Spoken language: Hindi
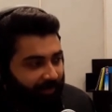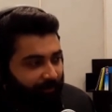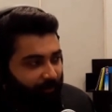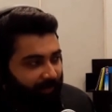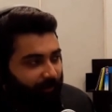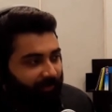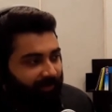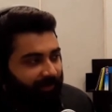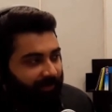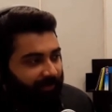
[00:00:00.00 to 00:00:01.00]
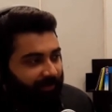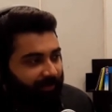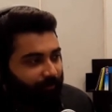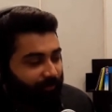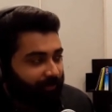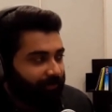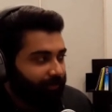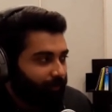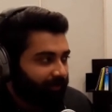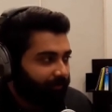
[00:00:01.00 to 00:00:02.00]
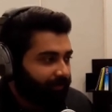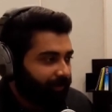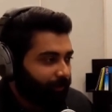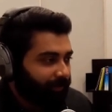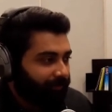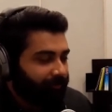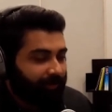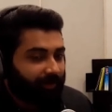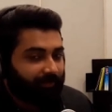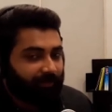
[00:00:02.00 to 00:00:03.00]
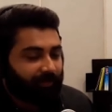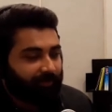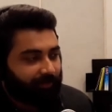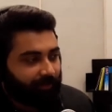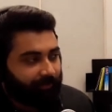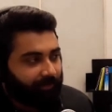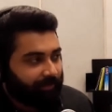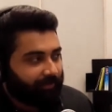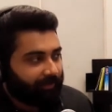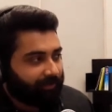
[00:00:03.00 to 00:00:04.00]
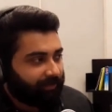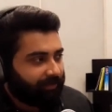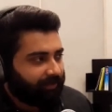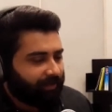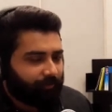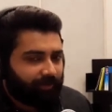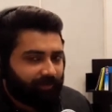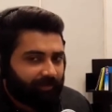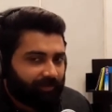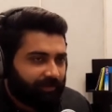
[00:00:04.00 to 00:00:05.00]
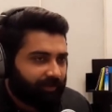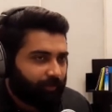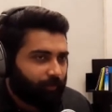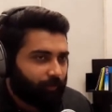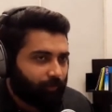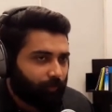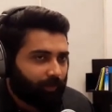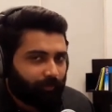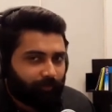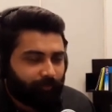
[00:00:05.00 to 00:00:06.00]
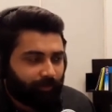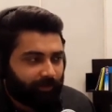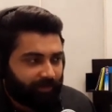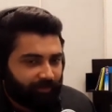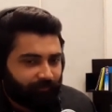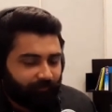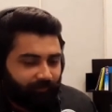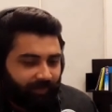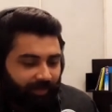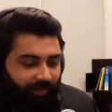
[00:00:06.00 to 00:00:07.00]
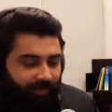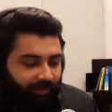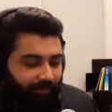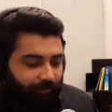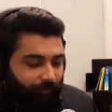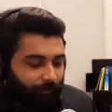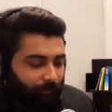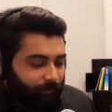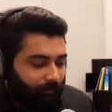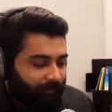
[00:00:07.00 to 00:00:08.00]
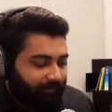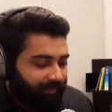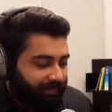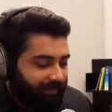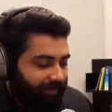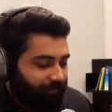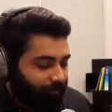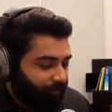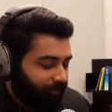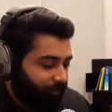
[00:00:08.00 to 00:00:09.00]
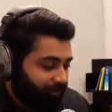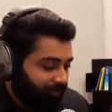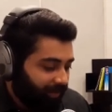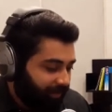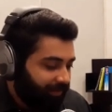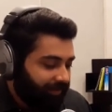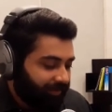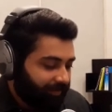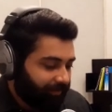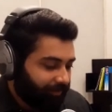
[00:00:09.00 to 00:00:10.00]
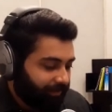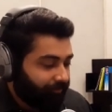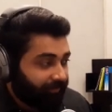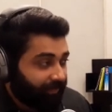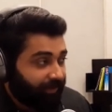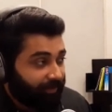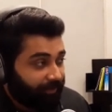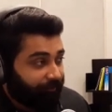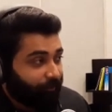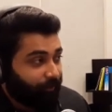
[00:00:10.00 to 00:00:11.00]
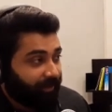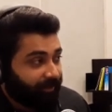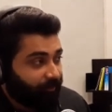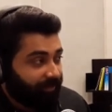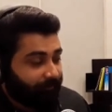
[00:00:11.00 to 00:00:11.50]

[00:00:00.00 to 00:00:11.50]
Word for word: मैंने उससे कहा कि मुझे भी ये थोड़ा सा बताओ कि फ्रीलांसिंग किस तरह से की जाती है दैट वाज आई थिंक अराउंड 2014 तो इसमें उसने मुझे गाइड किया ही वॉज़ काइंड इनफ टू गाइड मी